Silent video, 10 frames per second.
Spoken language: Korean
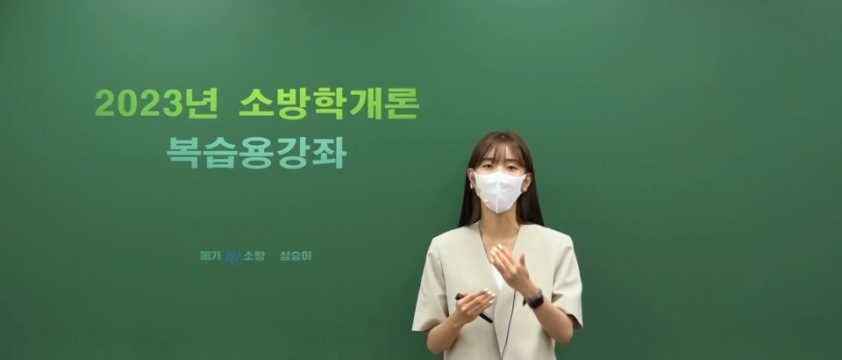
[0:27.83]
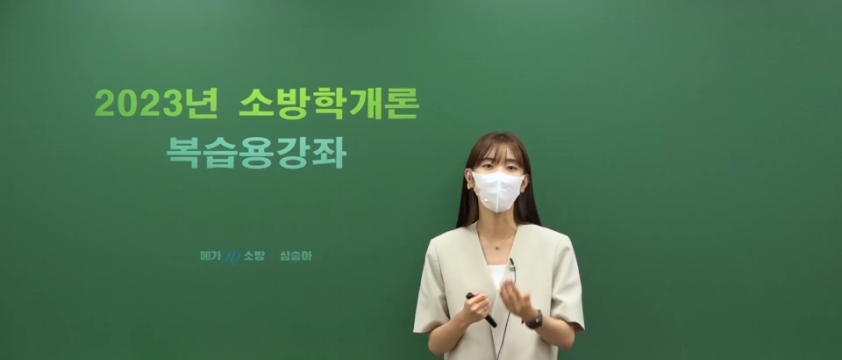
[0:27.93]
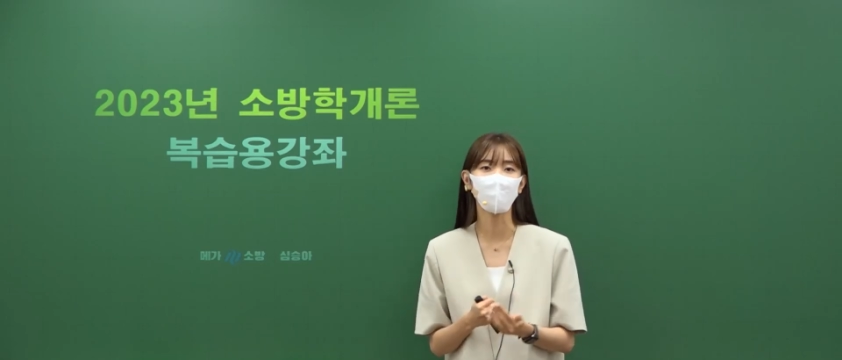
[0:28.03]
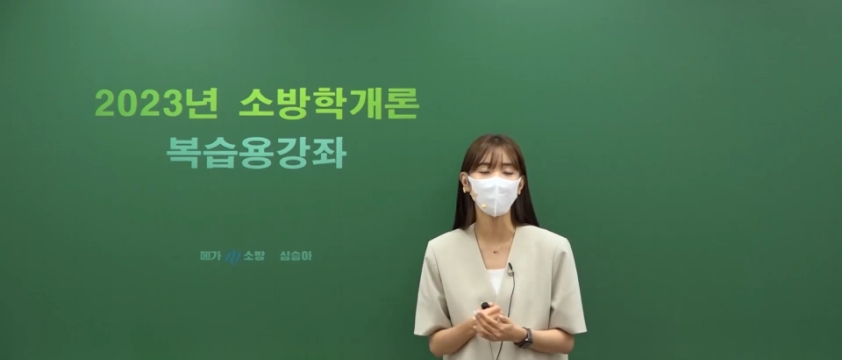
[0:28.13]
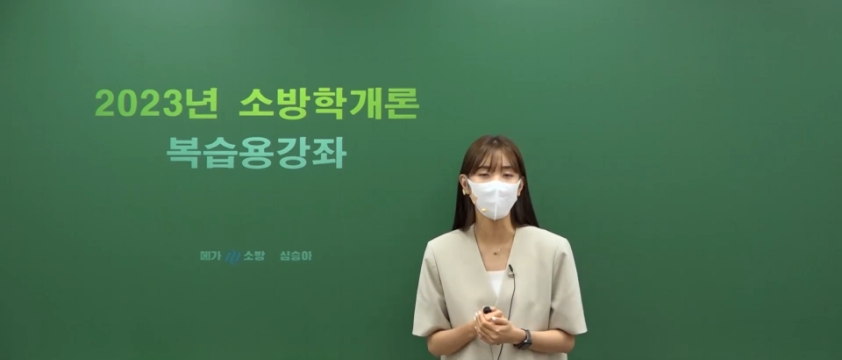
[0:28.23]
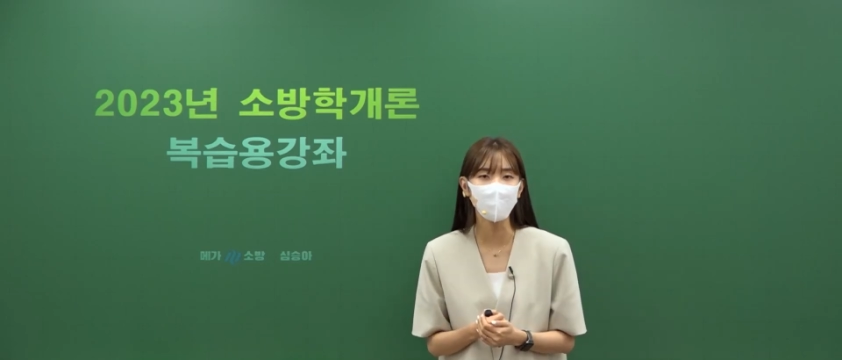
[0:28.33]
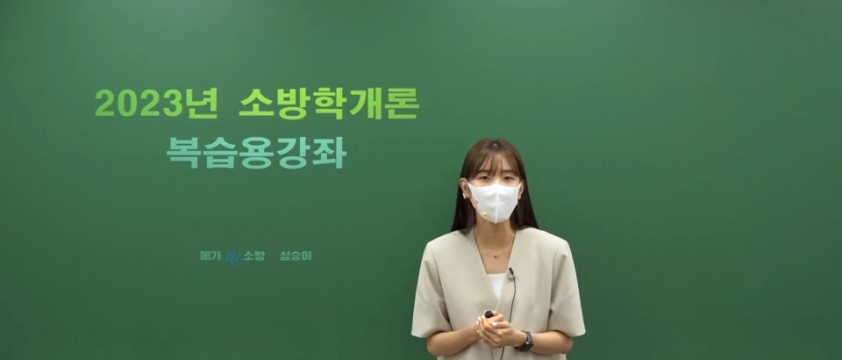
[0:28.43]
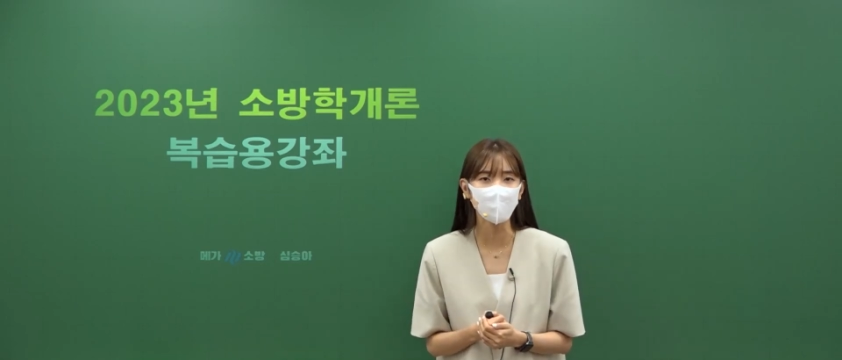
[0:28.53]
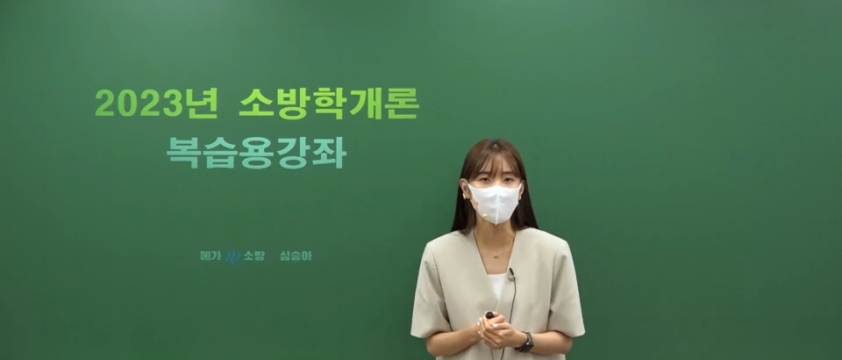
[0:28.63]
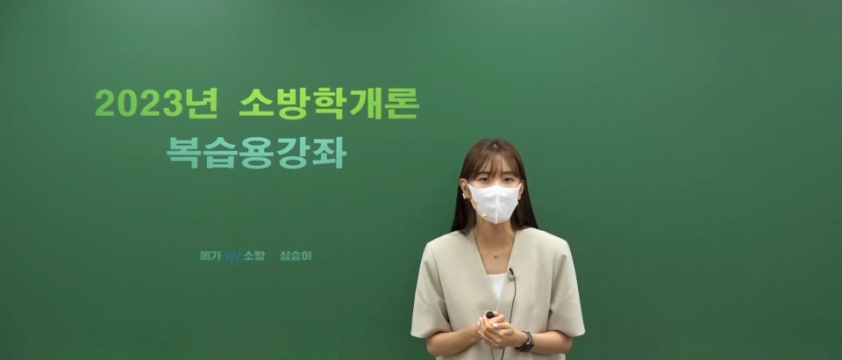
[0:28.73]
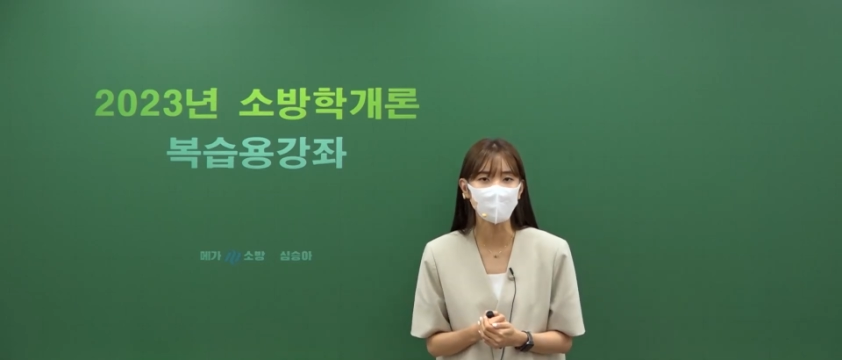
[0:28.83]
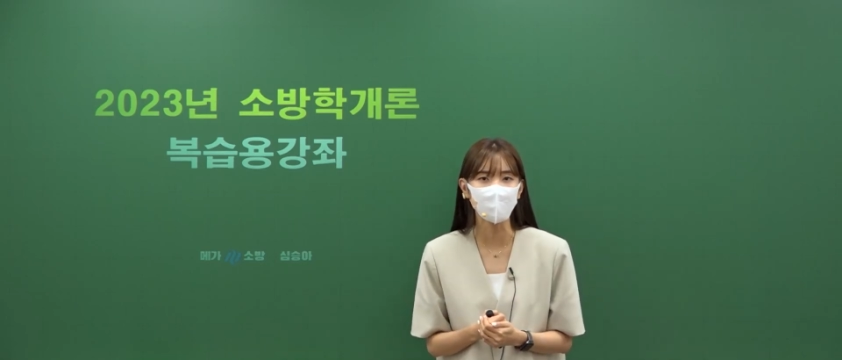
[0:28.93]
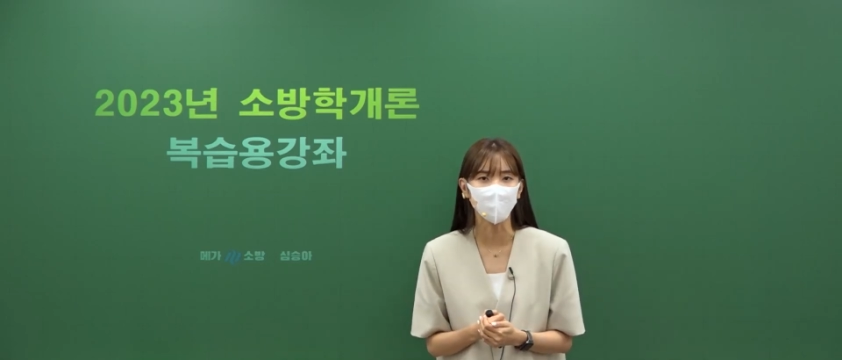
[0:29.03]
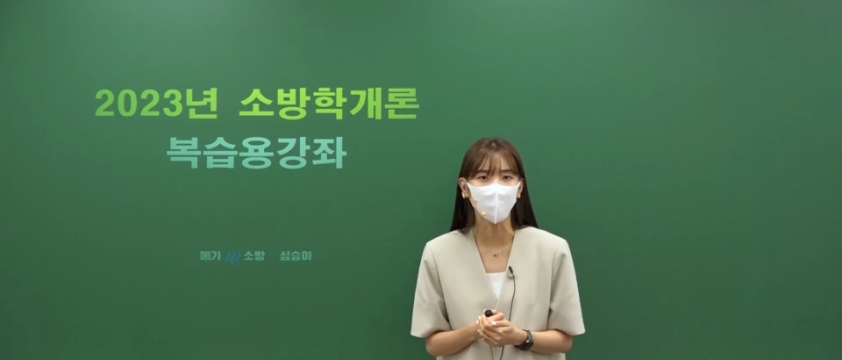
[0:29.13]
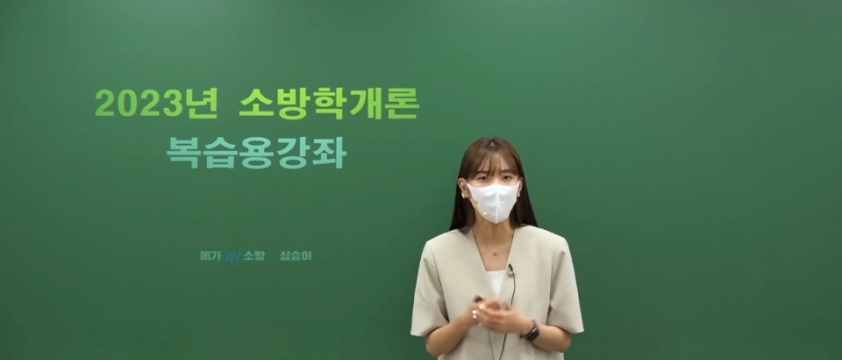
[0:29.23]
복습을 해야
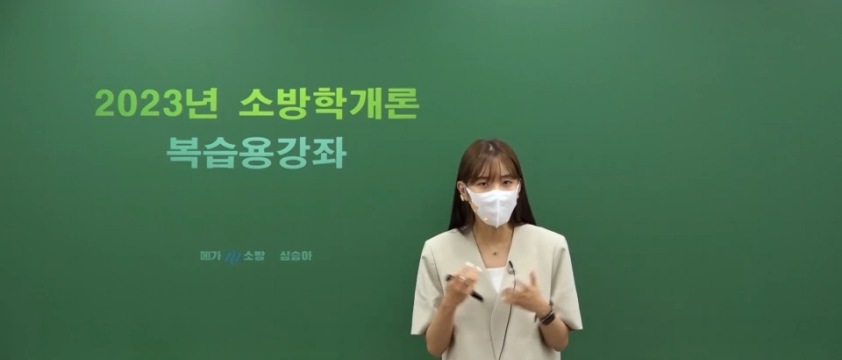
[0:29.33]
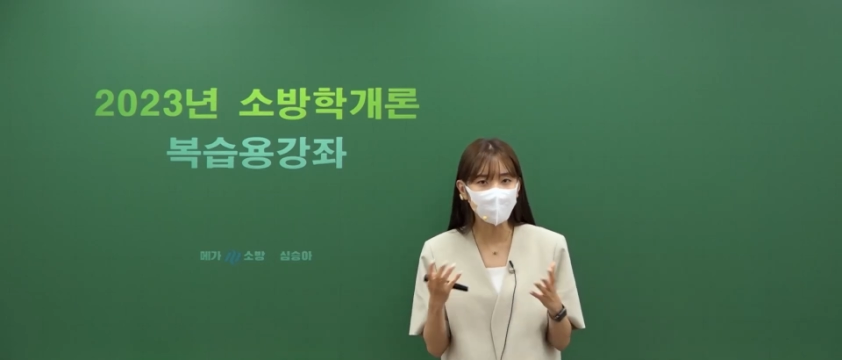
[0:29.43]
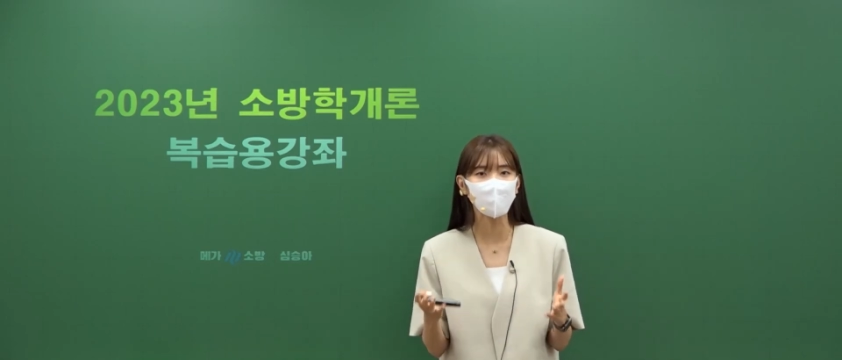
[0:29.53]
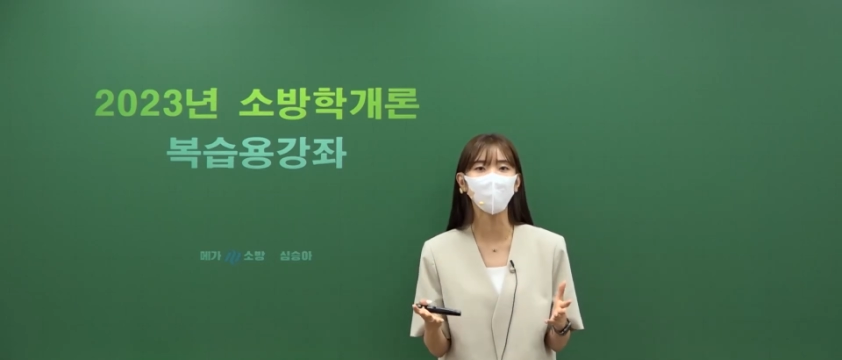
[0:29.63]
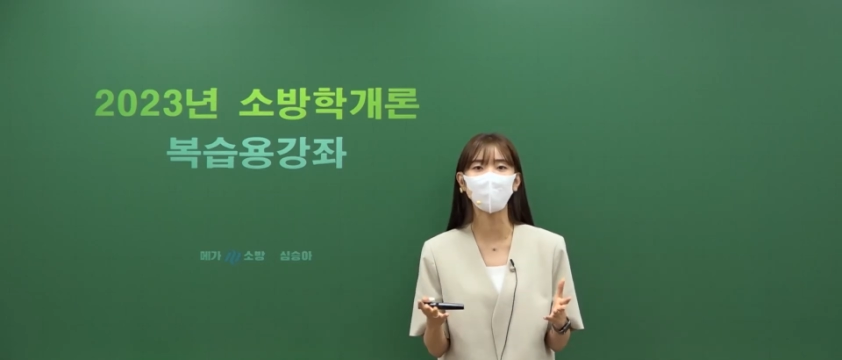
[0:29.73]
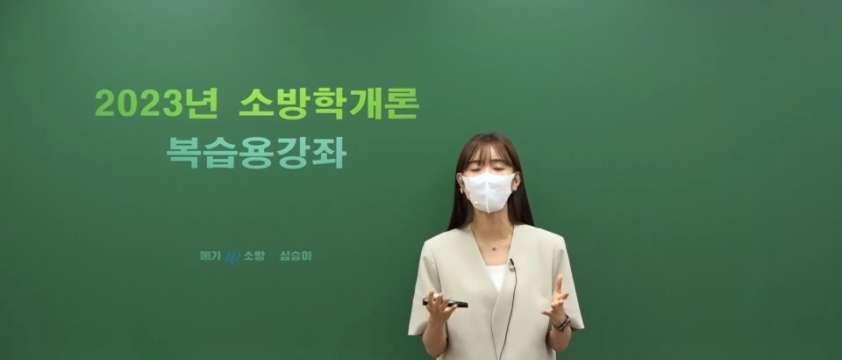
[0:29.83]
되는지를 모르겠다고